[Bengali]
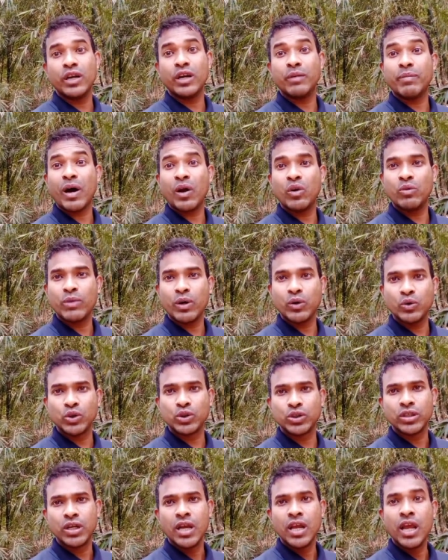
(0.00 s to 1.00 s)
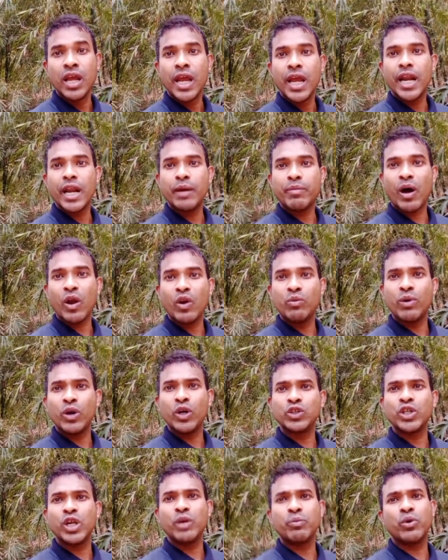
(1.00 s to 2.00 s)
এটা ভালো মানুষ এটা ভালো
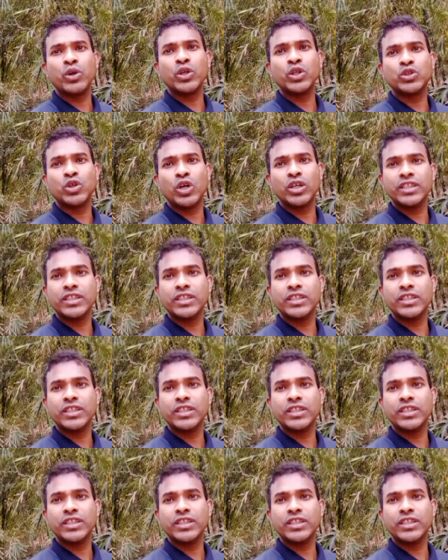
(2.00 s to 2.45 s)
মানুষের পরিচয়